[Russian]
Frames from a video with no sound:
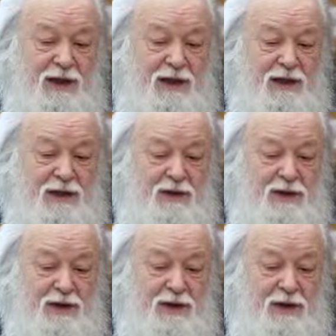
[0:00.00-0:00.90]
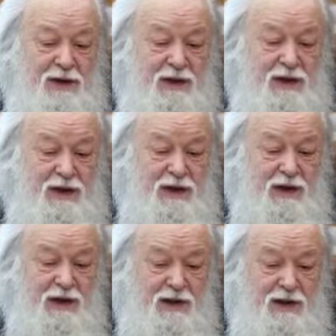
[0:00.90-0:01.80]
если он
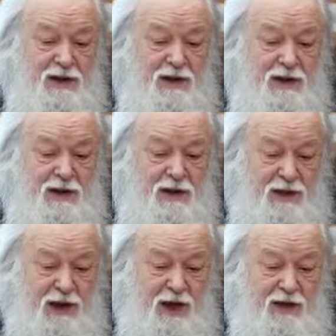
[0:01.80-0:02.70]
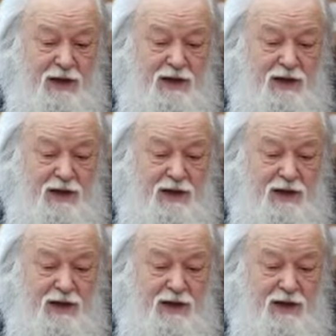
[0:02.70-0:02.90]
искренне, да,